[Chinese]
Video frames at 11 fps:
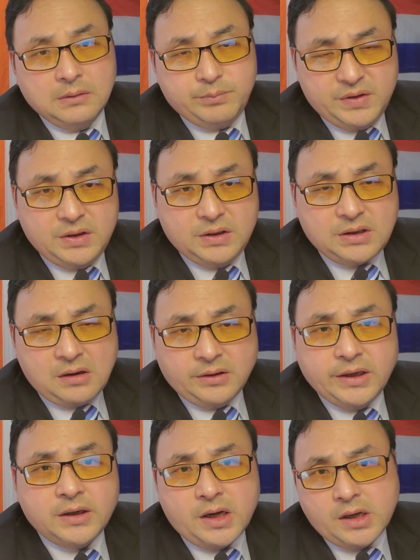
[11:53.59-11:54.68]
比当
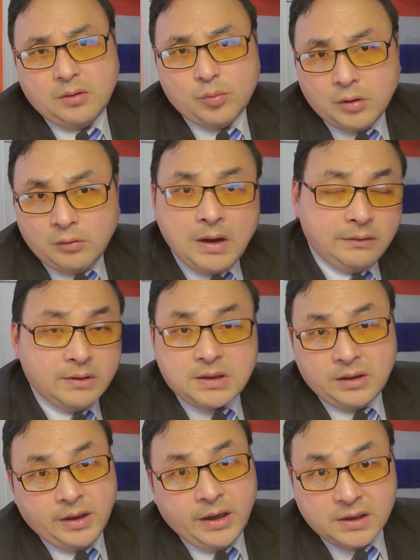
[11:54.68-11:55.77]
年更要魔幻，因为当
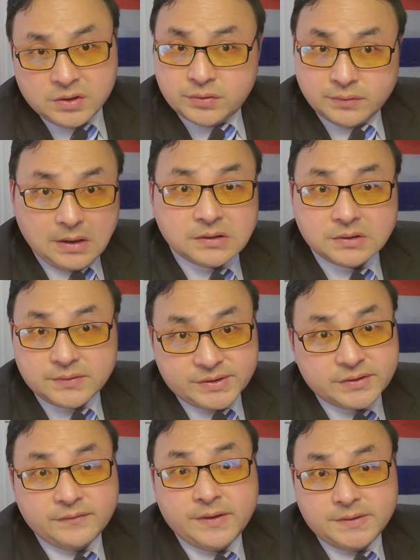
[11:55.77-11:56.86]
年还是主要是知
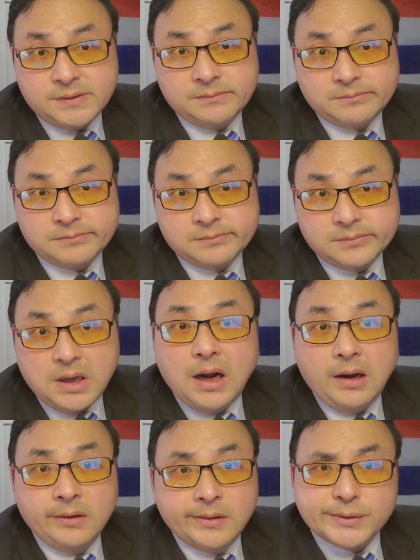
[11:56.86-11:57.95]
识分子
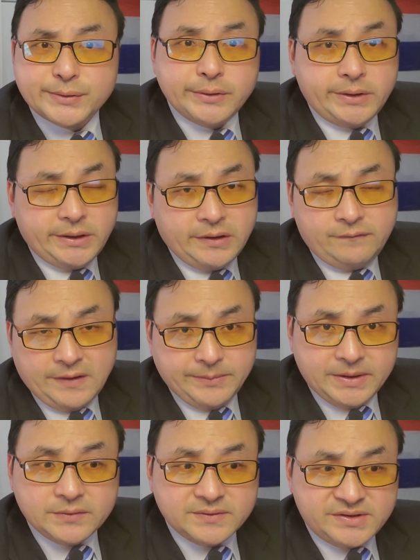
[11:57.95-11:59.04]
啊，所谓的泛
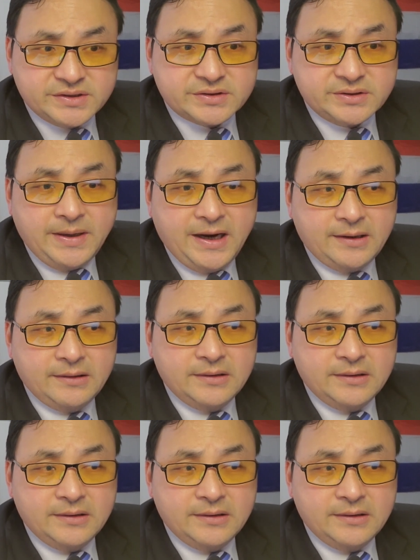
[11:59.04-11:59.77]
民主建制派。